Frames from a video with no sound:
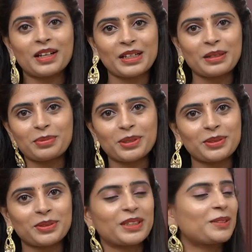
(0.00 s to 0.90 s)
బాగా
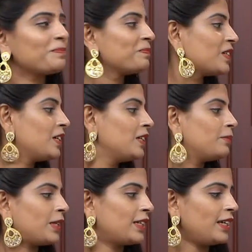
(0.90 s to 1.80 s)
కనపడుతుంది
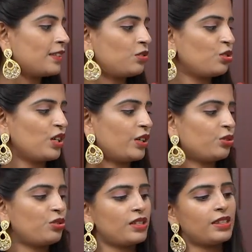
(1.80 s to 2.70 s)
మన నెక్స్ట్ షేడ్
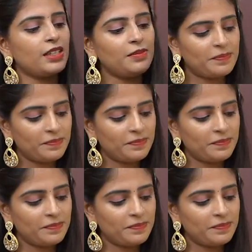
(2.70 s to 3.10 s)
వచ్చేసి